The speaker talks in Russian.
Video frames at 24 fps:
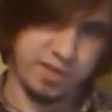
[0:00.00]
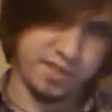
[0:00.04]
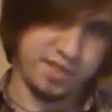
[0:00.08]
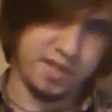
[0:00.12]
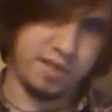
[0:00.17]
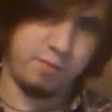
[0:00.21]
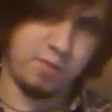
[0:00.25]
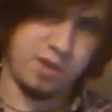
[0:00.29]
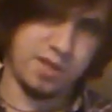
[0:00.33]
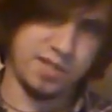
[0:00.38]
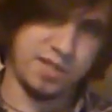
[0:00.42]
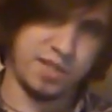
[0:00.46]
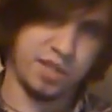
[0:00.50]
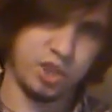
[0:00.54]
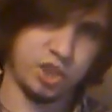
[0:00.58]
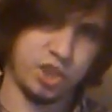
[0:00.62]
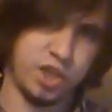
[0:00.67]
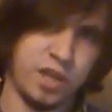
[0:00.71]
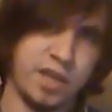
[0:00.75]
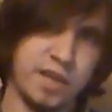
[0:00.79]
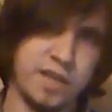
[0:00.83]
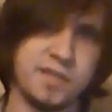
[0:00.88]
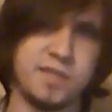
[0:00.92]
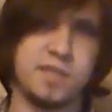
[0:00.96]
разнообразное
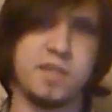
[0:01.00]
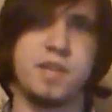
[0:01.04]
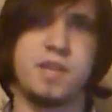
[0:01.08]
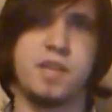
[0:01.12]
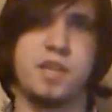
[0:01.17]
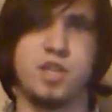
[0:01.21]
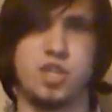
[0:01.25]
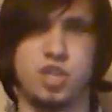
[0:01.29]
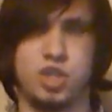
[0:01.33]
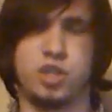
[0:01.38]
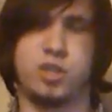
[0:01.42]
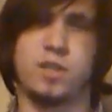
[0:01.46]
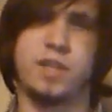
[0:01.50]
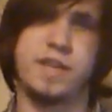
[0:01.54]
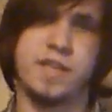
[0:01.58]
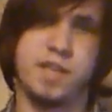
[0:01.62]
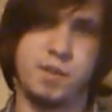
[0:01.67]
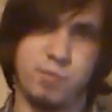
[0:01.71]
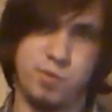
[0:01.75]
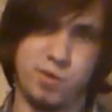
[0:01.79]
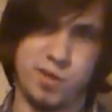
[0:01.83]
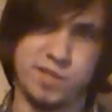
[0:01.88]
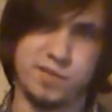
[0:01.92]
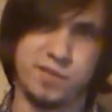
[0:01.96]
железо, и
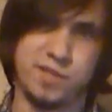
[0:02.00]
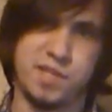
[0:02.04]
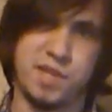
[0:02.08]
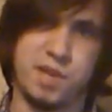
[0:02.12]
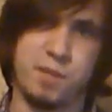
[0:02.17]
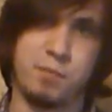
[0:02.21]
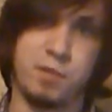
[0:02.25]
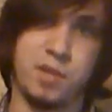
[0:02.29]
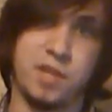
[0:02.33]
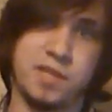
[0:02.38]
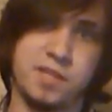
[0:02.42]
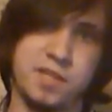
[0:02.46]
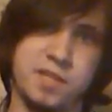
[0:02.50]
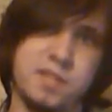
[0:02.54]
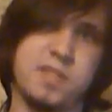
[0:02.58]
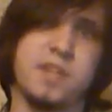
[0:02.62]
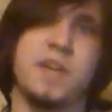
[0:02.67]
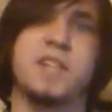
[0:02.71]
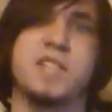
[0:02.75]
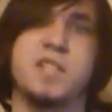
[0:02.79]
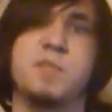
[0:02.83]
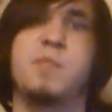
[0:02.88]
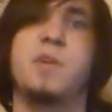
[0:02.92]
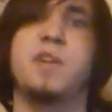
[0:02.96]
нежелание пользователей платить,
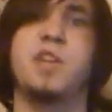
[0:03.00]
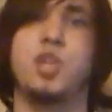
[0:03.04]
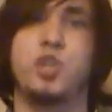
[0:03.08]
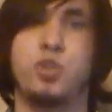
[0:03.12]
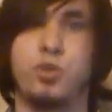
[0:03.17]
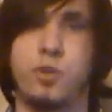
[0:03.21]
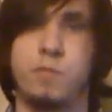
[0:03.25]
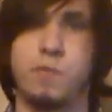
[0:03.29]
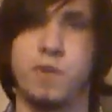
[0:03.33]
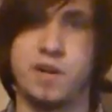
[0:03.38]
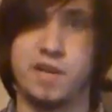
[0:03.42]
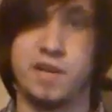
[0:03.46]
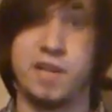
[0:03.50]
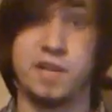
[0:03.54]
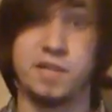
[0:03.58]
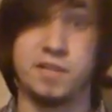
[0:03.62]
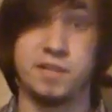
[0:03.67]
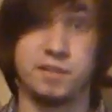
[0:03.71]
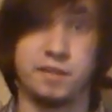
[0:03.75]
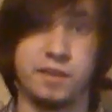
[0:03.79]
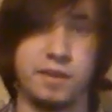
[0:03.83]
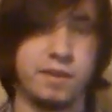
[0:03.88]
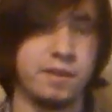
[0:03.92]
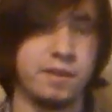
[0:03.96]
а теперь еще и маркетинг.